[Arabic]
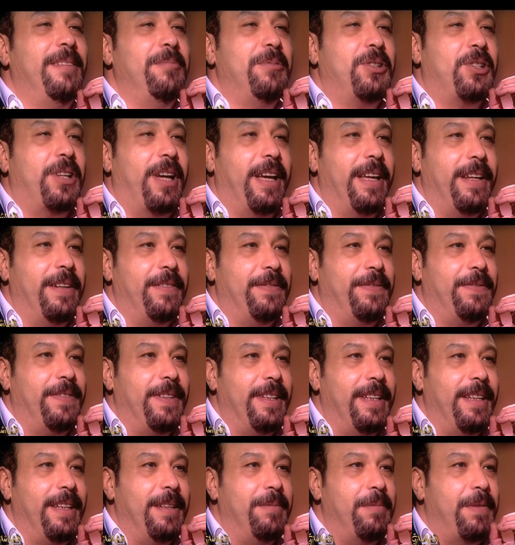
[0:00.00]
مش عارف
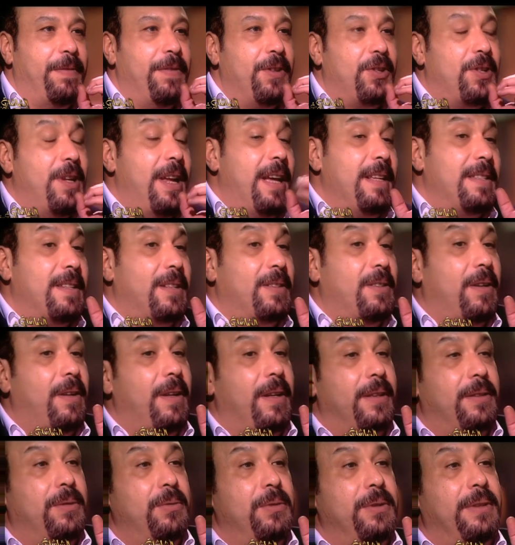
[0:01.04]
ايه مفيش لحظه
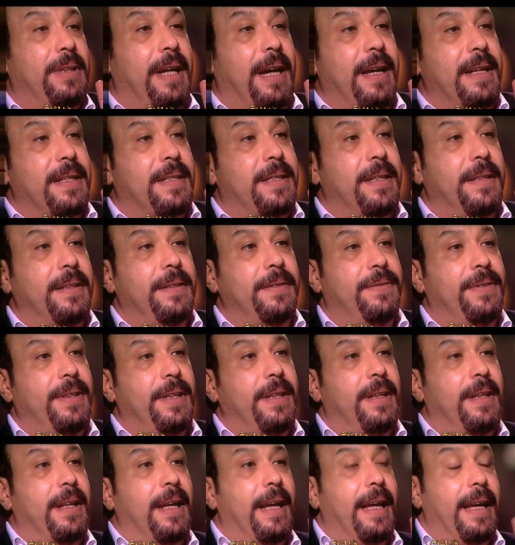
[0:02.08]
تغلطي وانت حاسه ان في
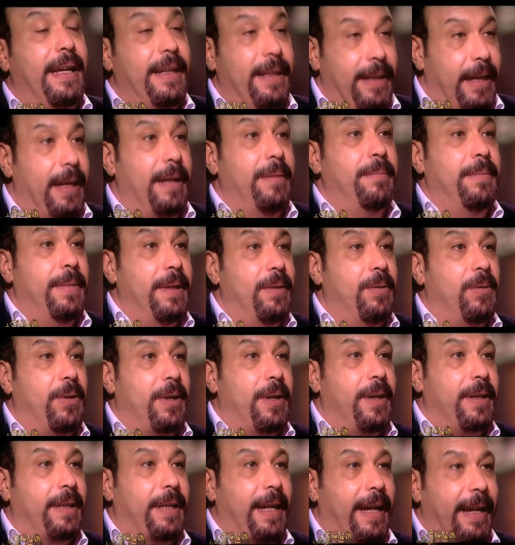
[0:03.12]
اللي هيعمل
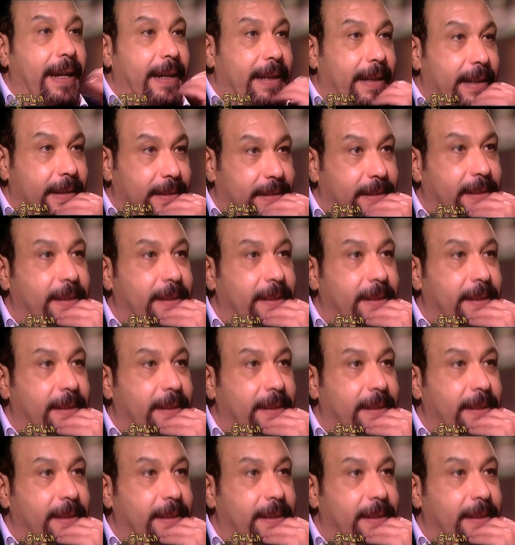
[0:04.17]
وراكي حاجات